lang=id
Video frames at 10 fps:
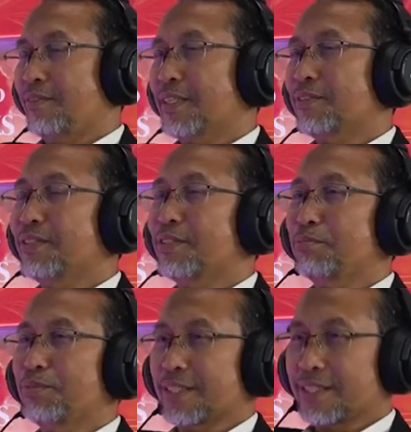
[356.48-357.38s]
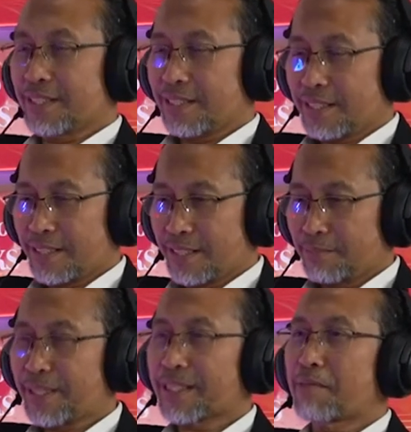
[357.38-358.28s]
Waktu itu
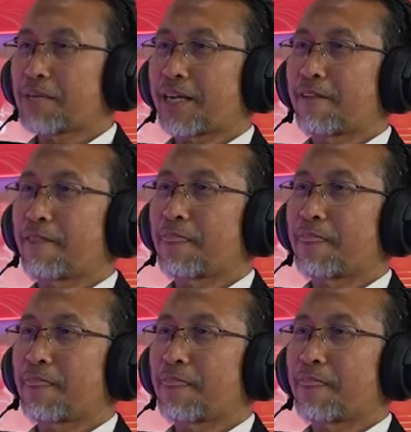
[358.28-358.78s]
putra pertama